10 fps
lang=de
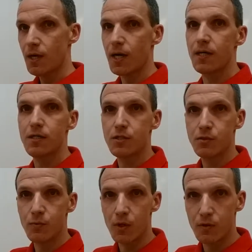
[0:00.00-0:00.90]
kann ich
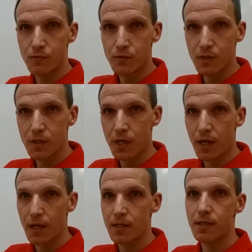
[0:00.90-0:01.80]
12 durch
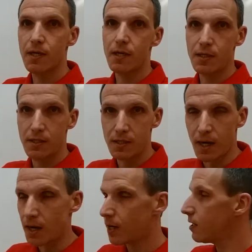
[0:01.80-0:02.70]
3 teilen?
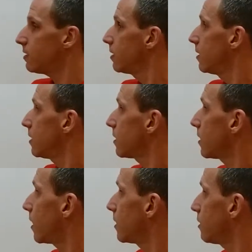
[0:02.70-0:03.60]
Ja.
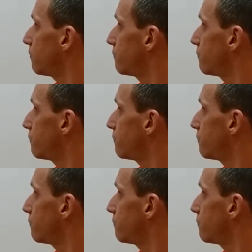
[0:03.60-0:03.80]
Dann kann ich